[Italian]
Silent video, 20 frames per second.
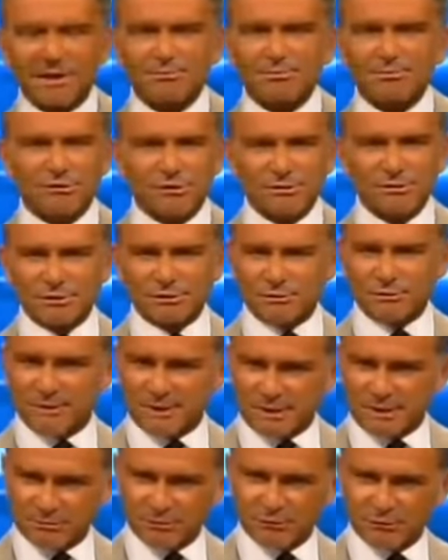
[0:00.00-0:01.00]
che era impossibile
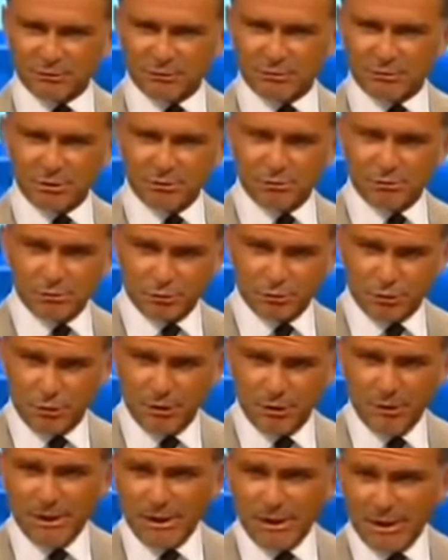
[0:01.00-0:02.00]
trovare questo qualcuno
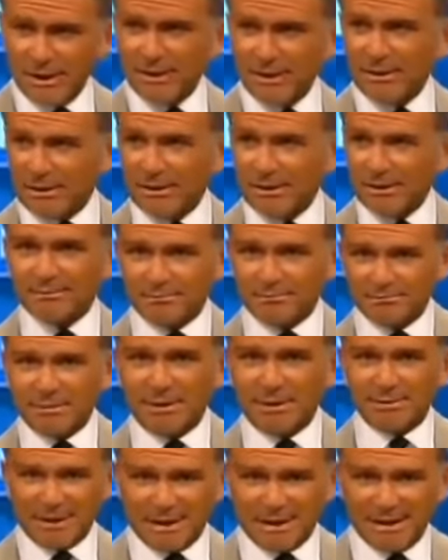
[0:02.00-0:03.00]
e
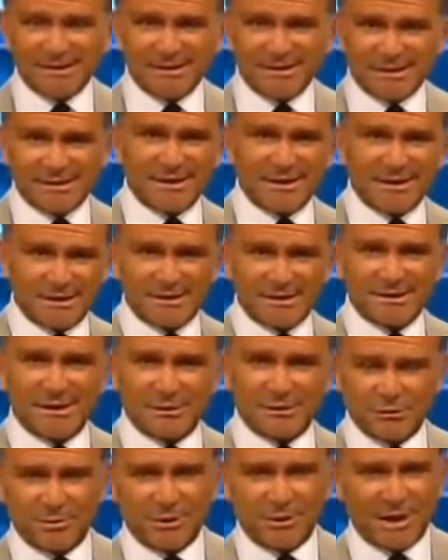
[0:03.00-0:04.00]
Paparesta si è, si è
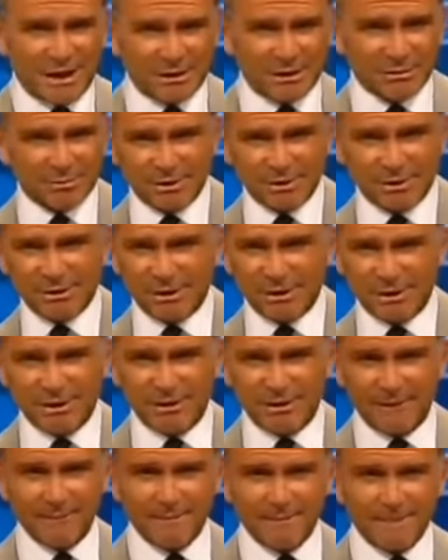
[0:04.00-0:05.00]
adoperato per...
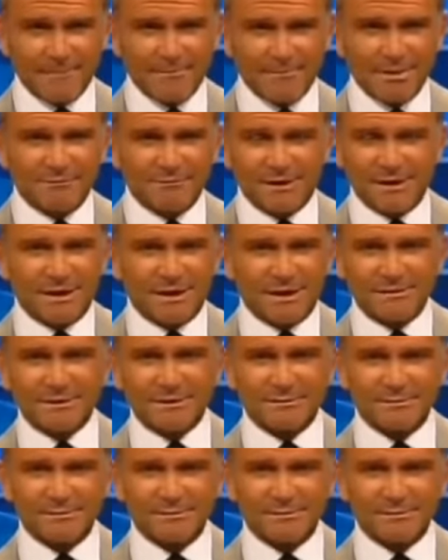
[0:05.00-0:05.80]
Eh, per fare da